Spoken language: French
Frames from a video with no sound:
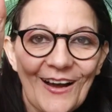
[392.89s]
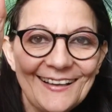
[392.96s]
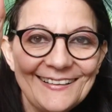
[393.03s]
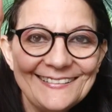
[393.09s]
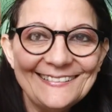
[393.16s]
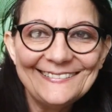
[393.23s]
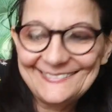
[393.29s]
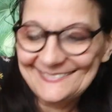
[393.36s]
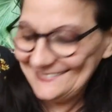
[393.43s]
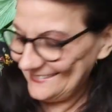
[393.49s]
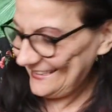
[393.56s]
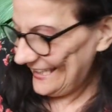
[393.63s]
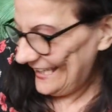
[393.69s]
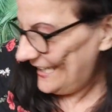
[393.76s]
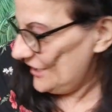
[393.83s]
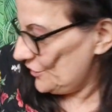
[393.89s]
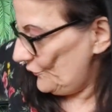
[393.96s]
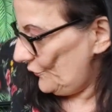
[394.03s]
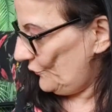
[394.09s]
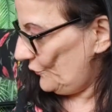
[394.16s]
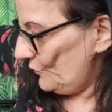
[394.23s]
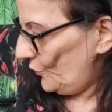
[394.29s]
un. Voilà. Et je
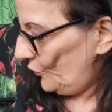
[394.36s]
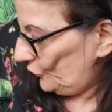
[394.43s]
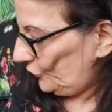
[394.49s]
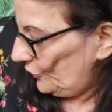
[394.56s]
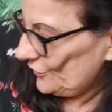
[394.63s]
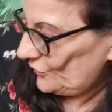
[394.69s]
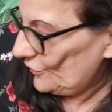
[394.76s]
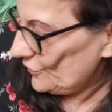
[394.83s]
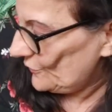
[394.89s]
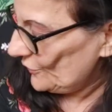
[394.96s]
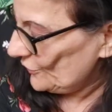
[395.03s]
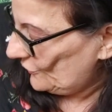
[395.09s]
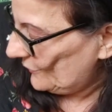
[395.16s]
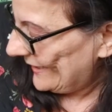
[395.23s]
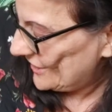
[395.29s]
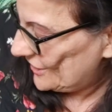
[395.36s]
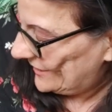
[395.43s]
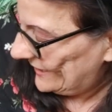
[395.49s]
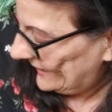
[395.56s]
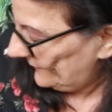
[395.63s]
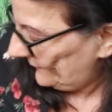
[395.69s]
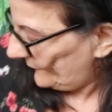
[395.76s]
vous montre ce que je me suis
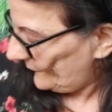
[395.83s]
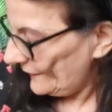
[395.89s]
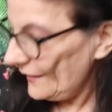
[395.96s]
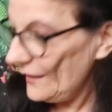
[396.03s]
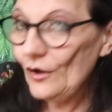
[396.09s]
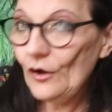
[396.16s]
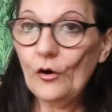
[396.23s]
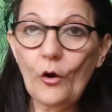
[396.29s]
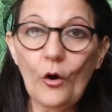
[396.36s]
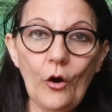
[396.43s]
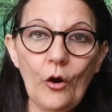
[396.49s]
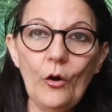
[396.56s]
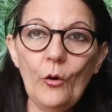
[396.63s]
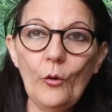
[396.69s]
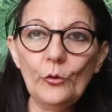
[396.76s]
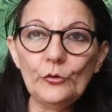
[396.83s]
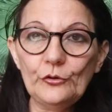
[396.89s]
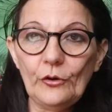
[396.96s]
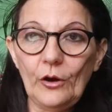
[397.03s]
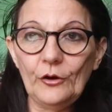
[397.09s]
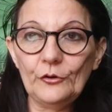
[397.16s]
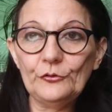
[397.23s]
acheté
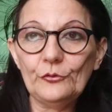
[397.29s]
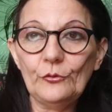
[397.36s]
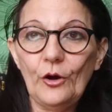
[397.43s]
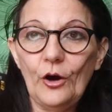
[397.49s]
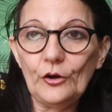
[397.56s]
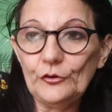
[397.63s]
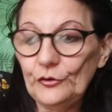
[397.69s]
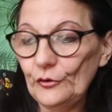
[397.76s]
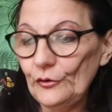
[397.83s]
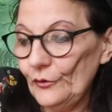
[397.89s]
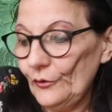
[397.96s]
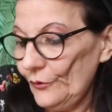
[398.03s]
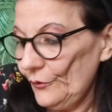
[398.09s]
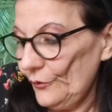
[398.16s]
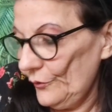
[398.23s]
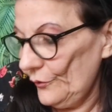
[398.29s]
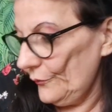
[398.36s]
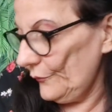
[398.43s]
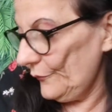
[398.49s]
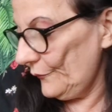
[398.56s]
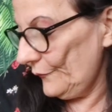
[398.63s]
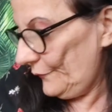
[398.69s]
en, en dehors de...
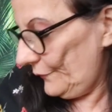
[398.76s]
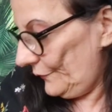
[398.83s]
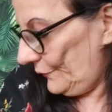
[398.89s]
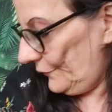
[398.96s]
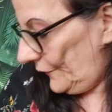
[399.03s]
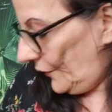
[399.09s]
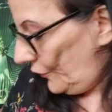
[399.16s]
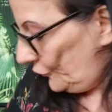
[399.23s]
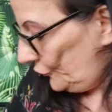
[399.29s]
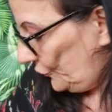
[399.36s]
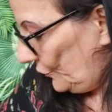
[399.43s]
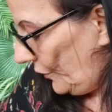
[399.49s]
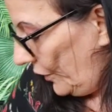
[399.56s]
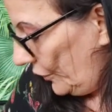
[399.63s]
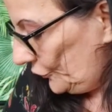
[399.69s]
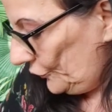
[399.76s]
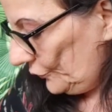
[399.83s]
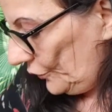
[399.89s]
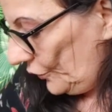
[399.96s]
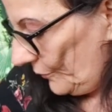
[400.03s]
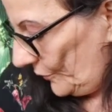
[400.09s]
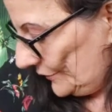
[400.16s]
En dehors de,
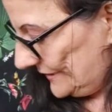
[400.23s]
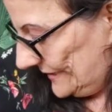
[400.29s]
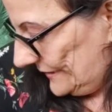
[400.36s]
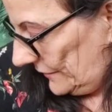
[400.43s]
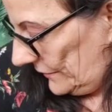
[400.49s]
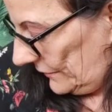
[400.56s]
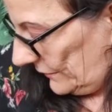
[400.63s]
comment dire